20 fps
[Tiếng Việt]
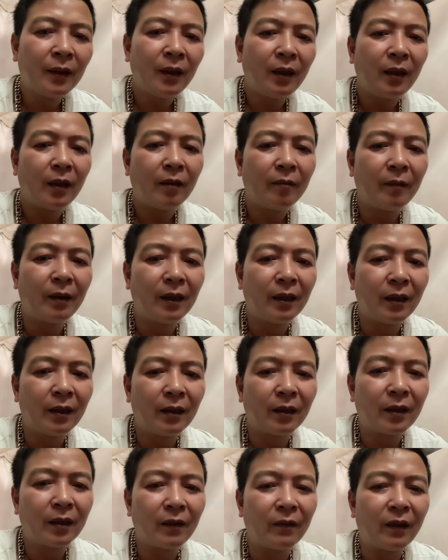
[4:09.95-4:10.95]
bây giờ
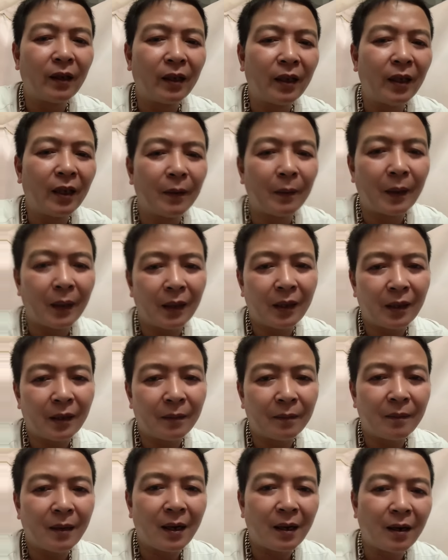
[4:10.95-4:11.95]
chỉ cái vấn đề bảo là
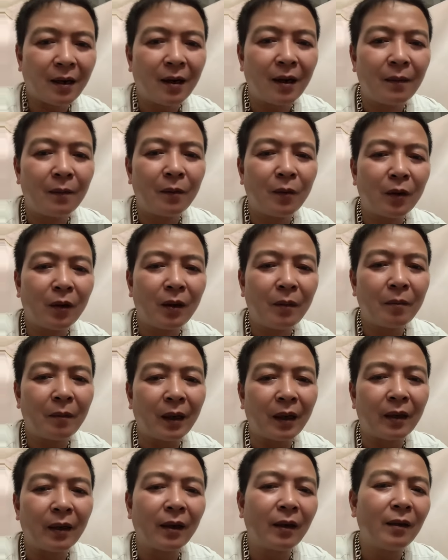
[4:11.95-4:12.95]
bà cần một
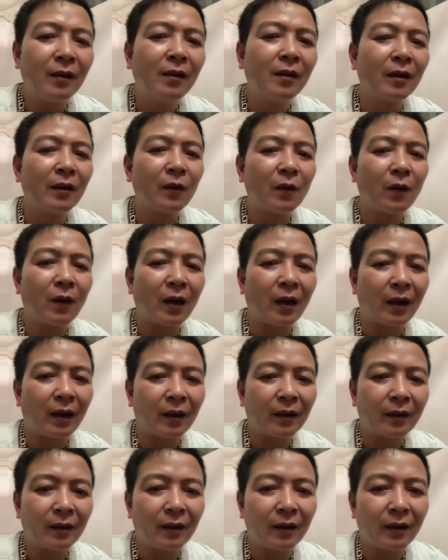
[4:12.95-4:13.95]
mảnh đất hương hỏa
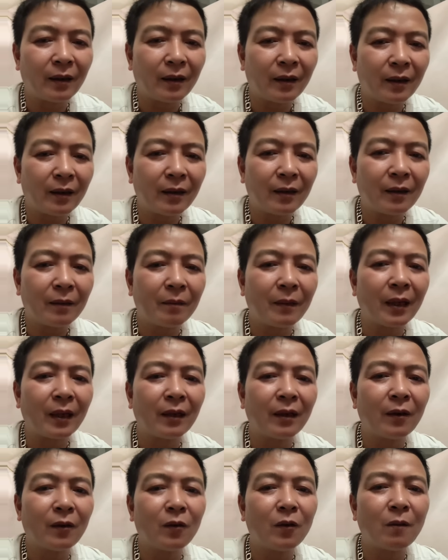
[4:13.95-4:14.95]
tức là là mảnh
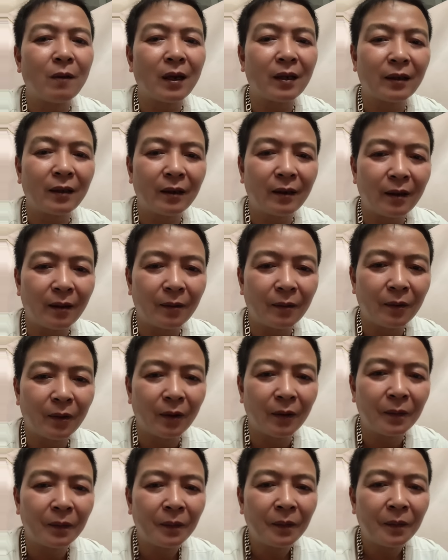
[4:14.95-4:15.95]
đất của bà sinh sống đúng
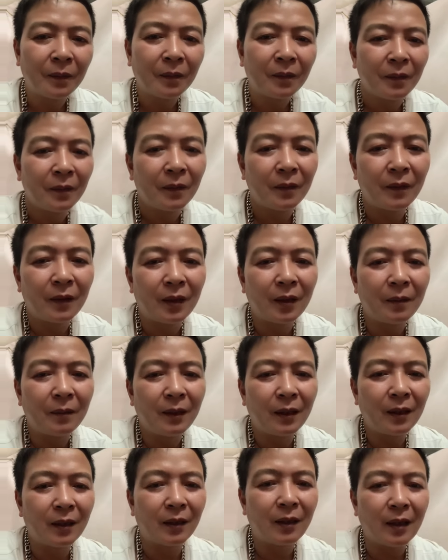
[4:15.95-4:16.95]
không nhưng bây
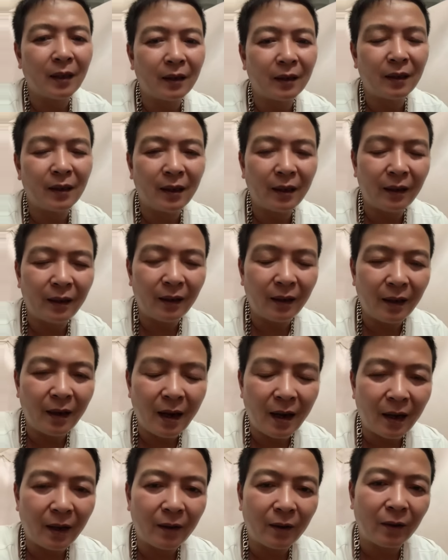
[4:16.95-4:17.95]
giờ đã
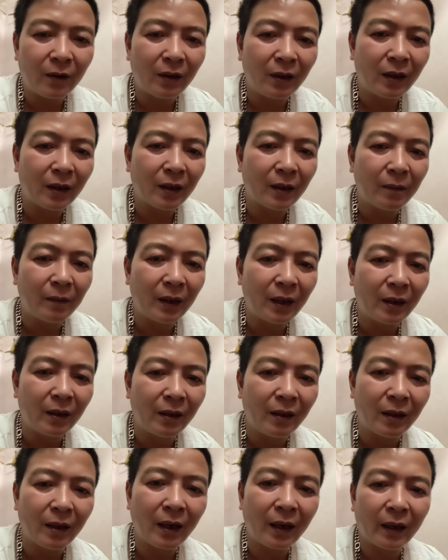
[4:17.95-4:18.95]
đã coi như là chấp nhận
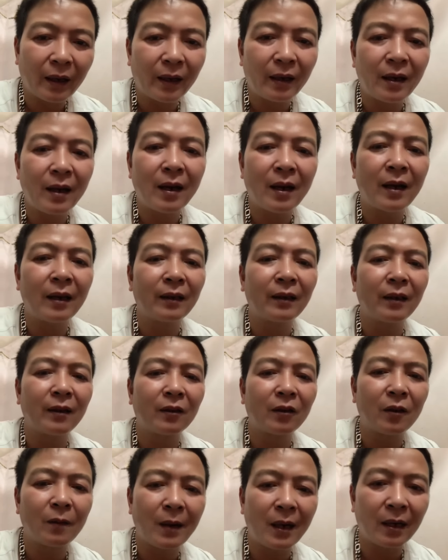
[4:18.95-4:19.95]
nhường hẳn cái nhà hai
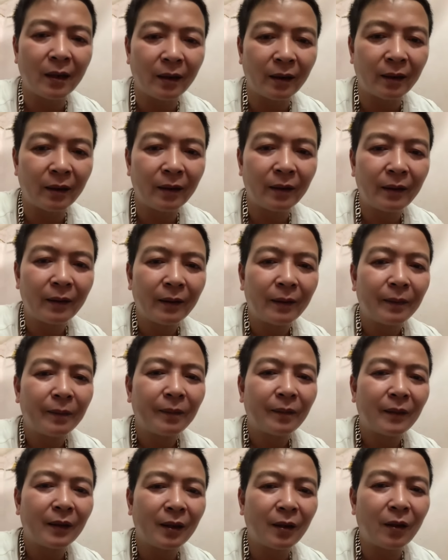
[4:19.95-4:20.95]
tầng cho bà ở
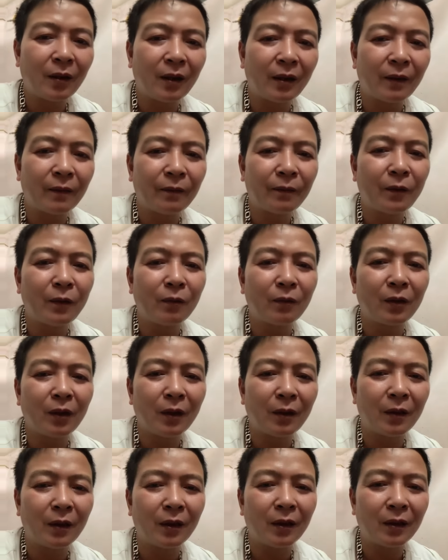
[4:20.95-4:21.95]
gọi là phụng dự
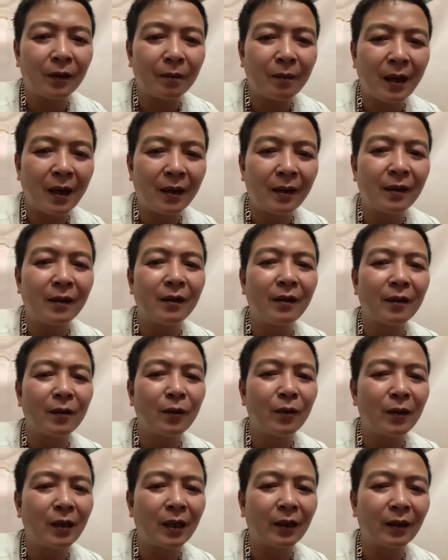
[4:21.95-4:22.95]
ở bà ở được
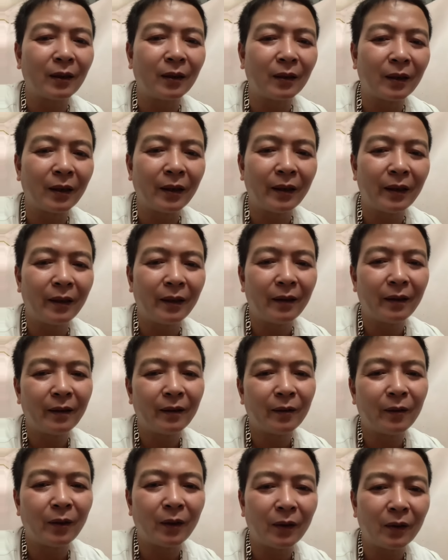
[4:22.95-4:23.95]
ngôi nhà tử tế
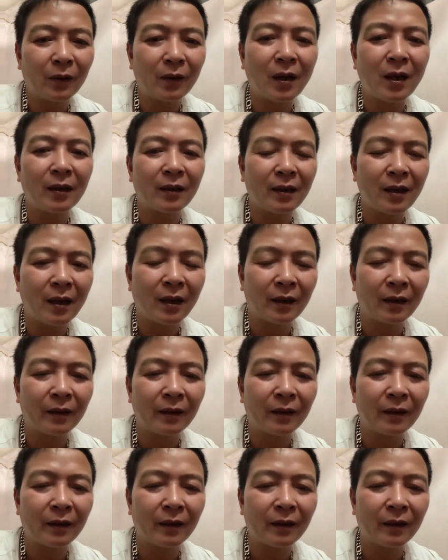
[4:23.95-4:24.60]
đúng không khang trang